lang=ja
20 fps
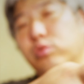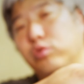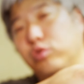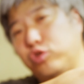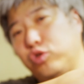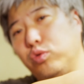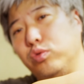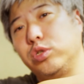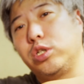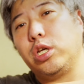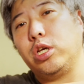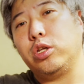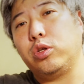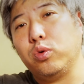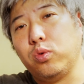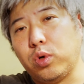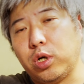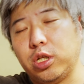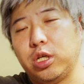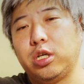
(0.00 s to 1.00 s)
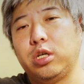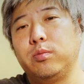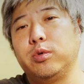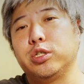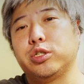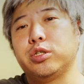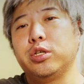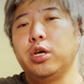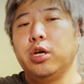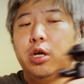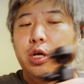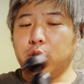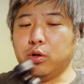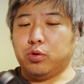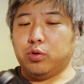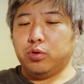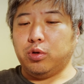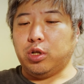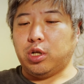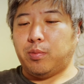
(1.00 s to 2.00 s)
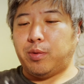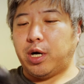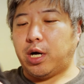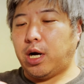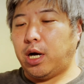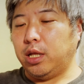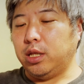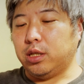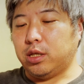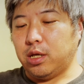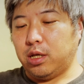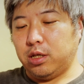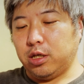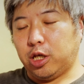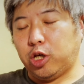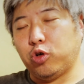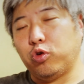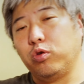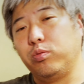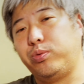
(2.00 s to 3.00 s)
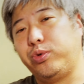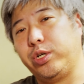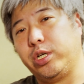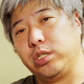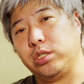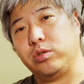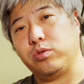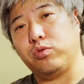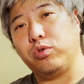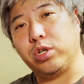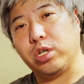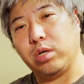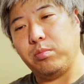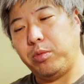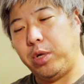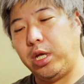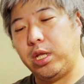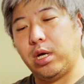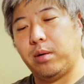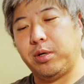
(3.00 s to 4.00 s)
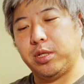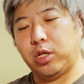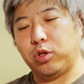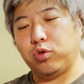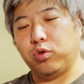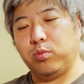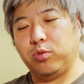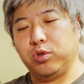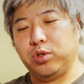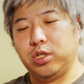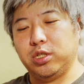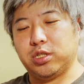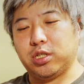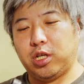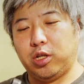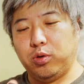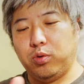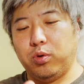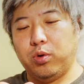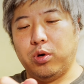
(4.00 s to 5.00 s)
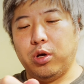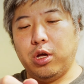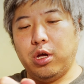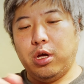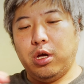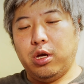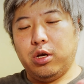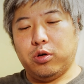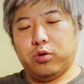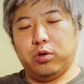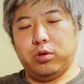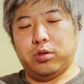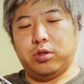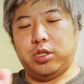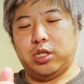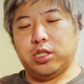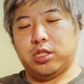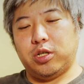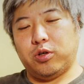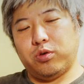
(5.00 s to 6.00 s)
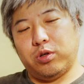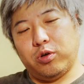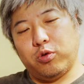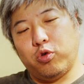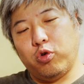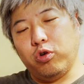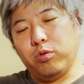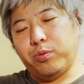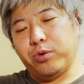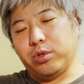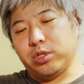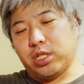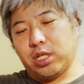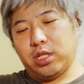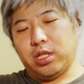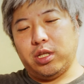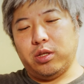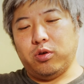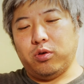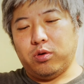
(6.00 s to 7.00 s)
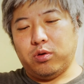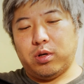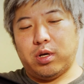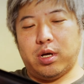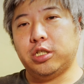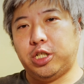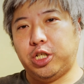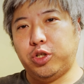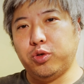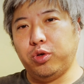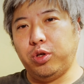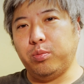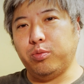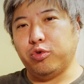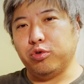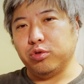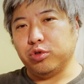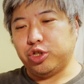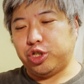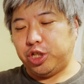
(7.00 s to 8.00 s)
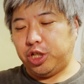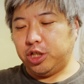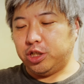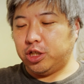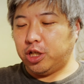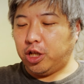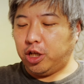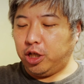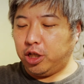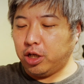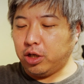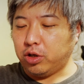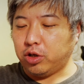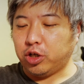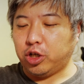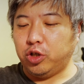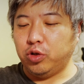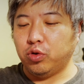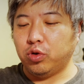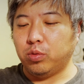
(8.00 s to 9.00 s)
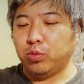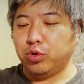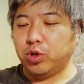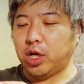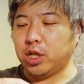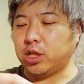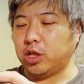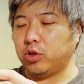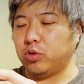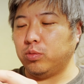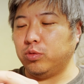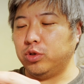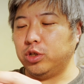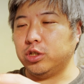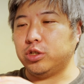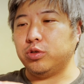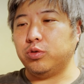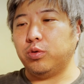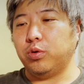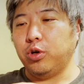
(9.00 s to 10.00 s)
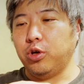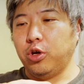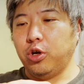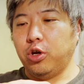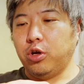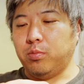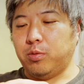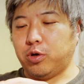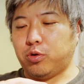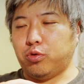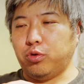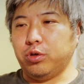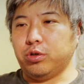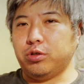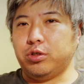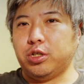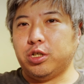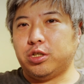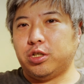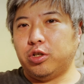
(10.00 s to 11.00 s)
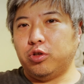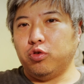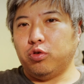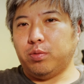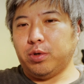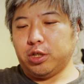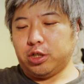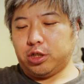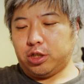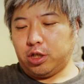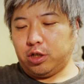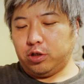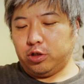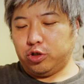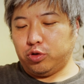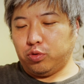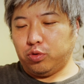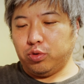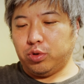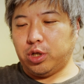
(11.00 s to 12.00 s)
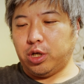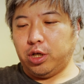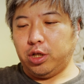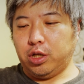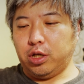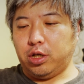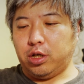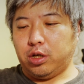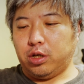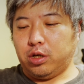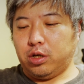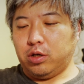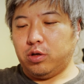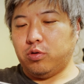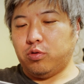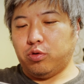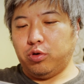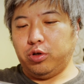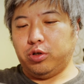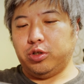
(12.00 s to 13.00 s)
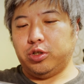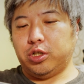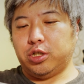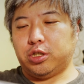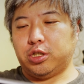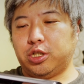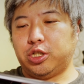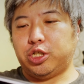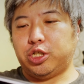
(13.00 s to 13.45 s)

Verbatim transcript: 度の調整等ができます。このようなまあ簡単な機構、プラスこれが目玉だと思うんですけど、こういう風にですね、これ GoPro さんの自撮り棒のシリーズで似たような機能のものあったと思うんですよ。まあ、こういう風にですね、伸ばしている状態で、こういう風にですね、